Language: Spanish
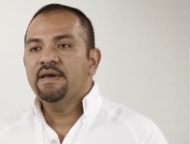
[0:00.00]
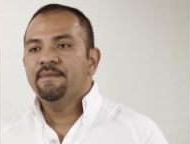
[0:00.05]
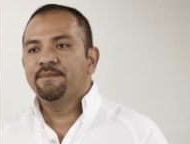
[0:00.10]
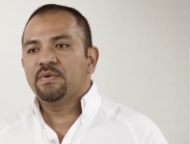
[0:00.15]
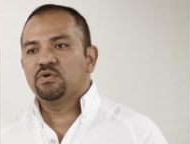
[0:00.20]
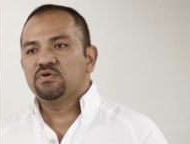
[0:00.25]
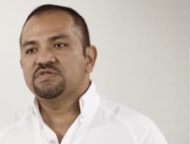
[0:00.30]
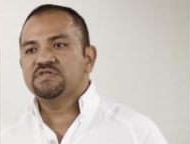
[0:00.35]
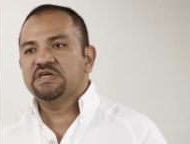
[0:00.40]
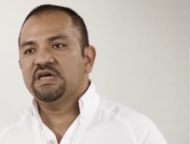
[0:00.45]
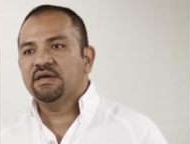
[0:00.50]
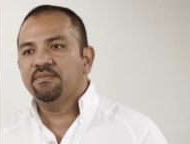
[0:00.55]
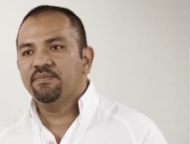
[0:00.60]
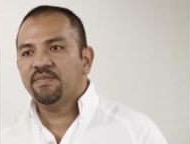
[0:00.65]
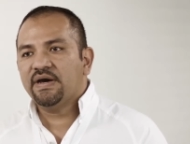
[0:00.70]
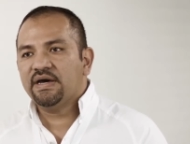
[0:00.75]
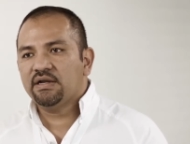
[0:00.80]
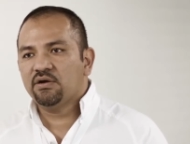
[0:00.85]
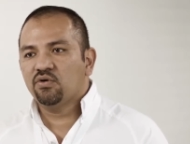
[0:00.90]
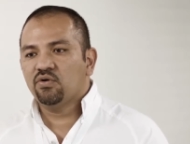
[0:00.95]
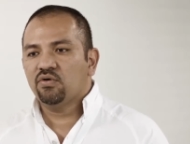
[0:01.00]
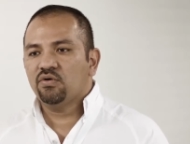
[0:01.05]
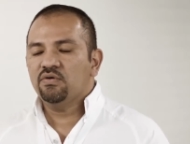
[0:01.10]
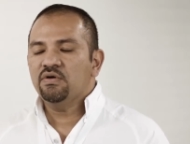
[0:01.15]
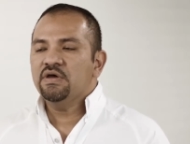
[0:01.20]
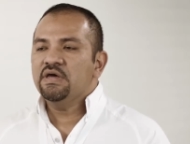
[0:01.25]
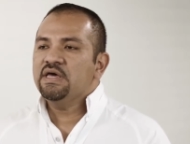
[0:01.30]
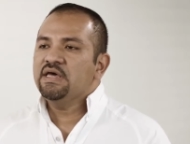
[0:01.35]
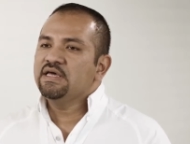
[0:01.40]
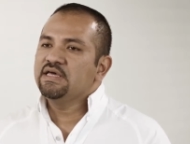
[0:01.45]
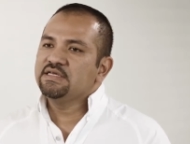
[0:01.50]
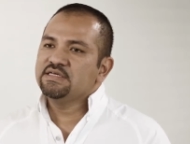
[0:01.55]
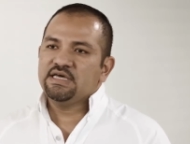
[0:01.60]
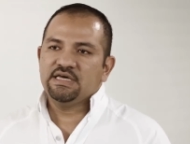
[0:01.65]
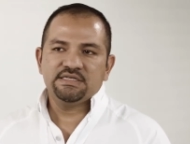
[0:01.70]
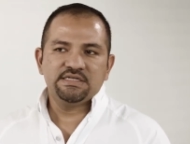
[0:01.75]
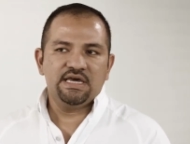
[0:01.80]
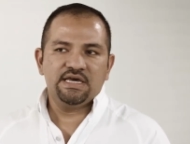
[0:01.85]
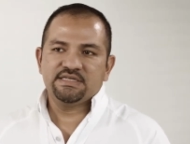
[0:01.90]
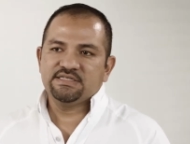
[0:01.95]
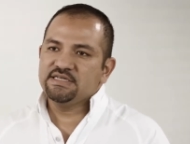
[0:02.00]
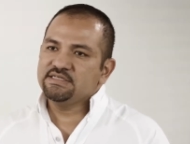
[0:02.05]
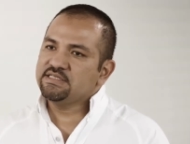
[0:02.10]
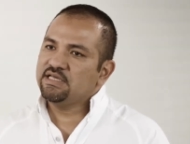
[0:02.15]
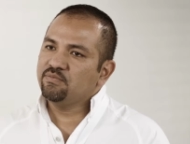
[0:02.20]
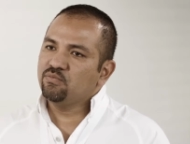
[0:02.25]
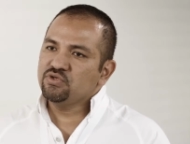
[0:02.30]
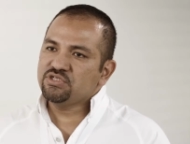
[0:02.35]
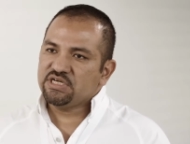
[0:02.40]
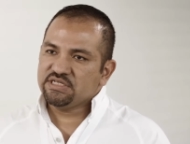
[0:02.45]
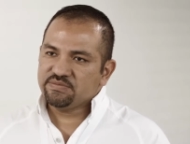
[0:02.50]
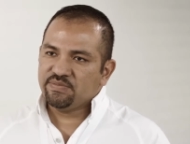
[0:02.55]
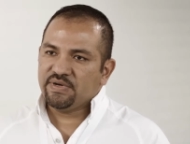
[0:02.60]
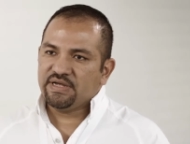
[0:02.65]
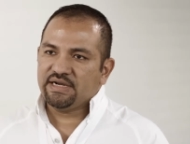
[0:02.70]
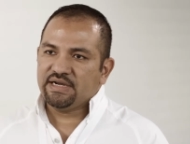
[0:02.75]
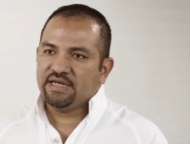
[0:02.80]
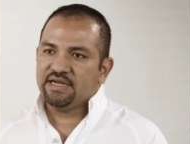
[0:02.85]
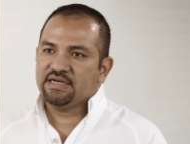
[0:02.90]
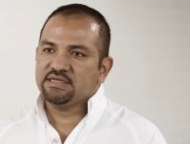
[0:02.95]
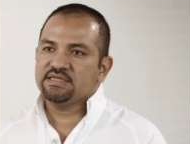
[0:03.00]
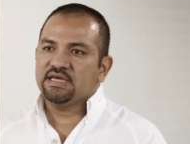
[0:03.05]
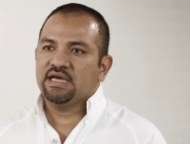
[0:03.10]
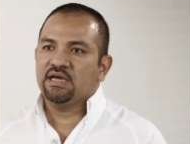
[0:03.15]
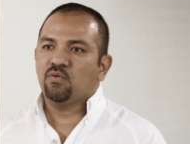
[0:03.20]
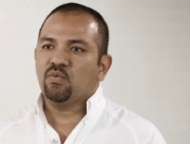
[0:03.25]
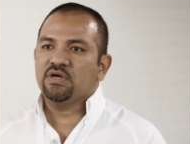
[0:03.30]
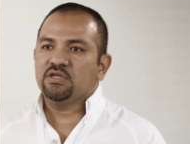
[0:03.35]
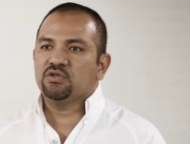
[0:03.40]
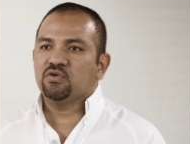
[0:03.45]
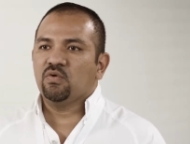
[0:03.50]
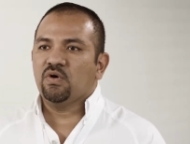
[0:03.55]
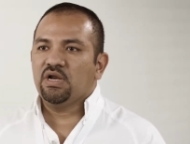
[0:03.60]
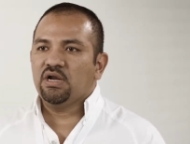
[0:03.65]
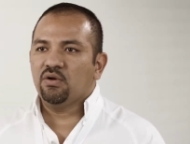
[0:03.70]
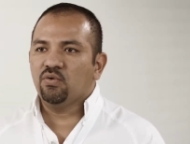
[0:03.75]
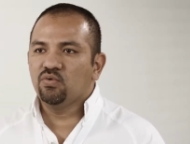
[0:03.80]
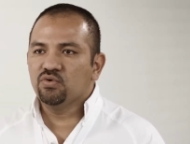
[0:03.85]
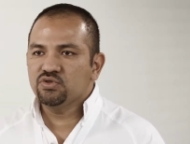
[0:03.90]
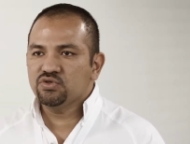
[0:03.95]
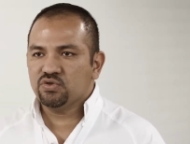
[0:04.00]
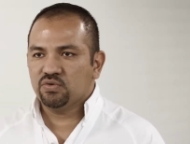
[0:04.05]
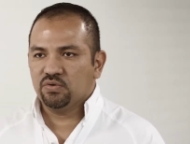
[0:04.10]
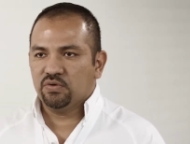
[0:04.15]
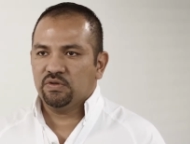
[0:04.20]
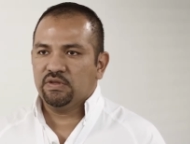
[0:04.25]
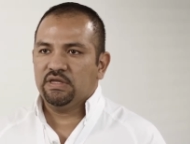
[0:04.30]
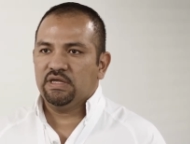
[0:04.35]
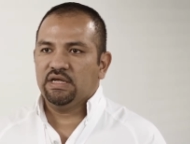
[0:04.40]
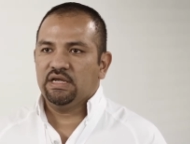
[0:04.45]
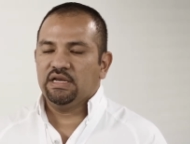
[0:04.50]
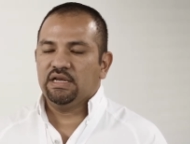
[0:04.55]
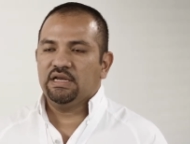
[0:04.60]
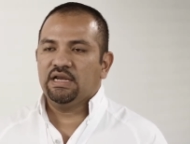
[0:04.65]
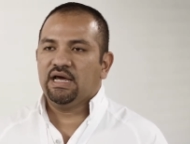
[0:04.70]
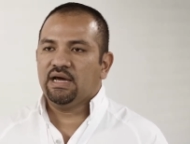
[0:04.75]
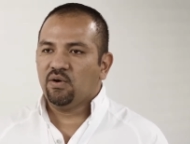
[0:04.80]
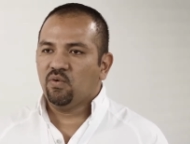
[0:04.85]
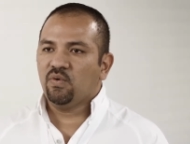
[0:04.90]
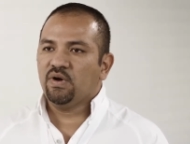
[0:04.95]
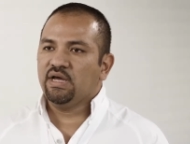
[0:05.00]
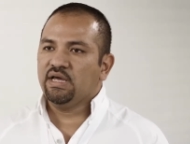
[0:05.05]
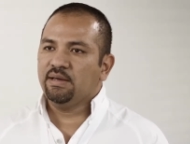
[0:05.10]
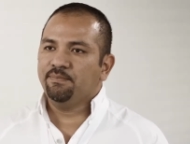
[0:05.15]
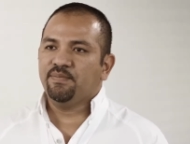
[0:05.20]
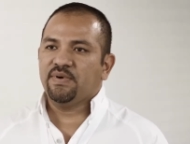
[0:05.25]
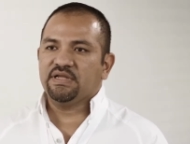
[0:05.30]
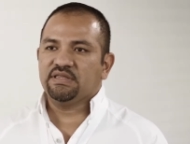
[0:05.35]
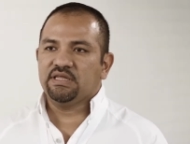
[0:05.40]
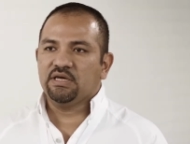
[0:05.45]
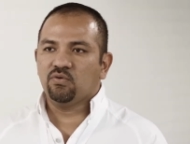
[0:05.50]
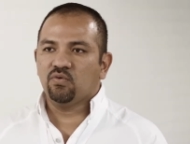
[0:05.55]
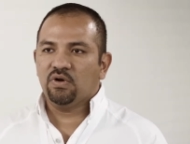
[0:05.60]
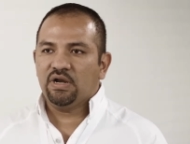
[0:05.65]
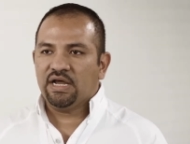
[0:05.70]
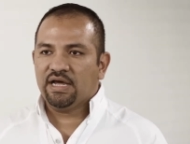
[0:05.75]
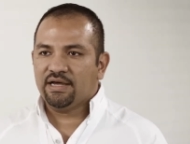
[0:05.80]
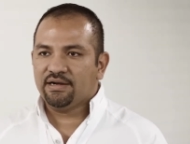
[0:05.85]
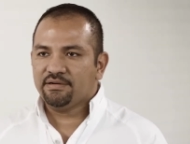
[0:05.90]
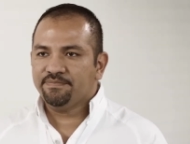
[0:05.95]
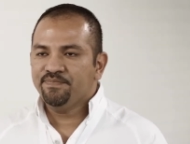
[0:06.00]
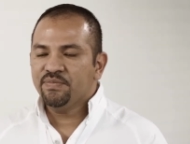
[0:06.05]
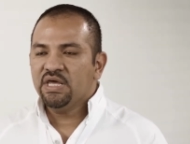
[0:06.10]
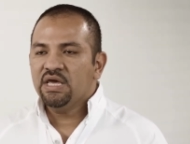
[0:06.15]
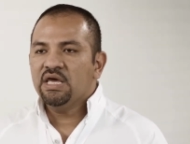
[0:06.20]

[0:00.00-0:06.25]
pero sin embargo existen muchas barreras en cuanto al uso del agua en particular.